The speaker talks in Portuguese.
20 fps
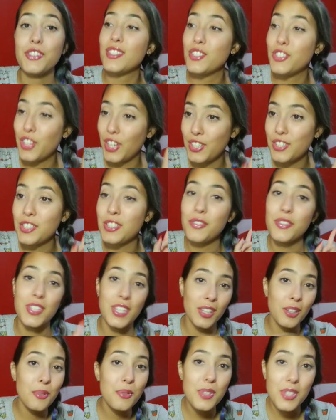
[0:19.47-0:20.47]
Gente, se você
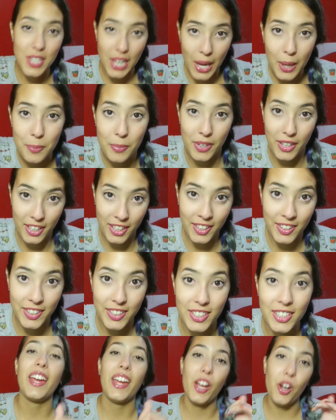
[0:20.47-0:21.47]
não sabe
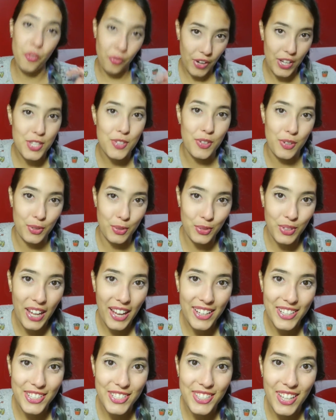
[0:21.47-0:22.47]
ainda, eu faço
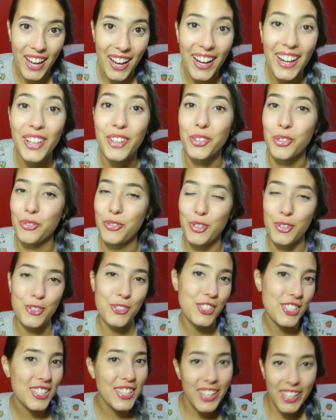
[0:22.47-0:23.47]
faculdade, tá? Eu não fico o
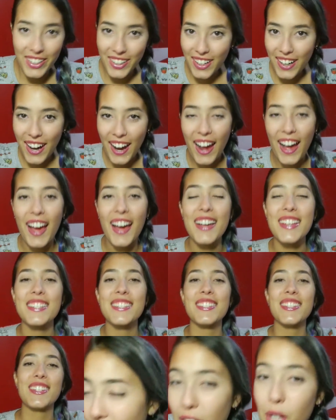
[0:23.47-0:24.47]
dia inteiro em
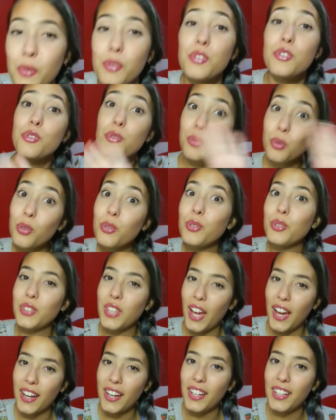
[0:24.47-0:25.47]
casa. Eu estudo,
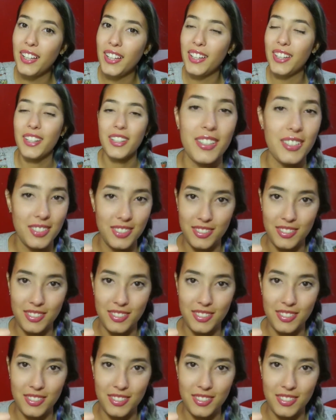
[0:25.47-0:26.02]
tá, galera?